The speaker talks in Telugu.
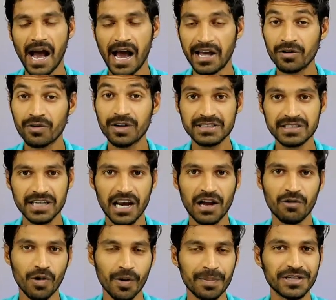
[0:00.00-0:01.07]
ఆయన కూడా
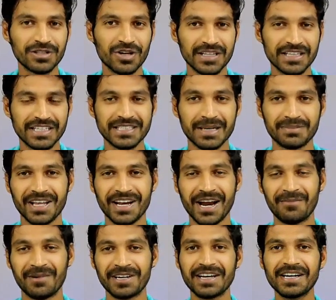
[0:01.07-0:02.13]
చాలా ఓపికతో అయితే
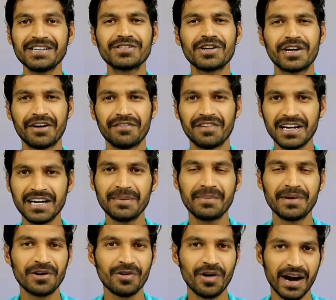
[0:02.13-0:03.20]
చెప్తారనమాట సో డెఫినెట్లీ
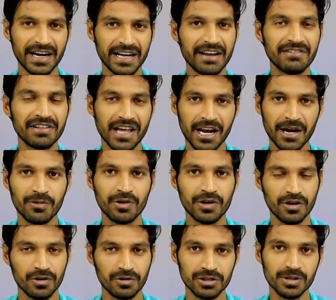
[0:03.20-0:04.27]
మీరు అడిగే విధానం
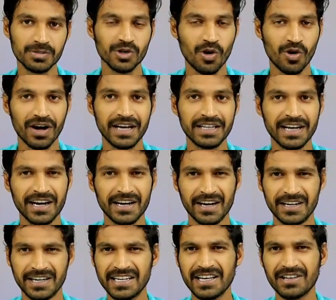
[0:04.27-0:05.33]
కూడా కొంచెం స్లోగా అయితే
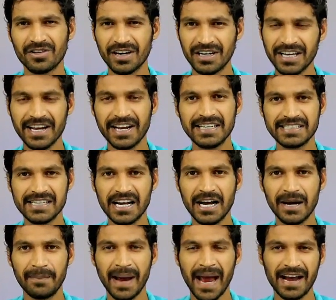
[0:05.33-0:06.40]
అడగండి ఎందుకంటే
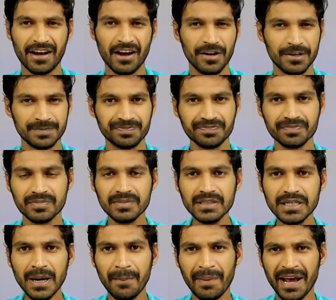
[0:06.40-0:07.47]
రీసెంట్గా బ్యాంక్
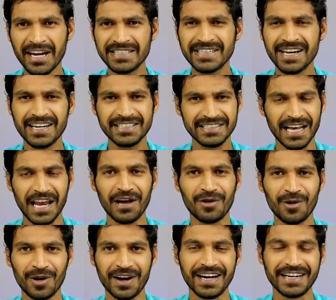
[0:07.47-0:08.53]
మేనేజర్ని చాలా
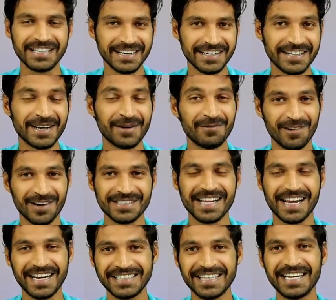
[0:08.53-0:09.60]
ఘోరంగా తిట్టడం
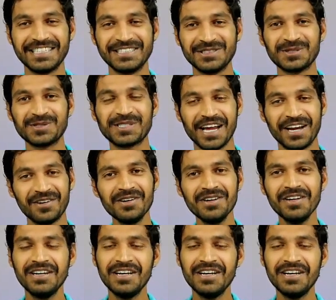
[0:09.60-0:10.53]
ఒకసారి అయితే నేను చూశాను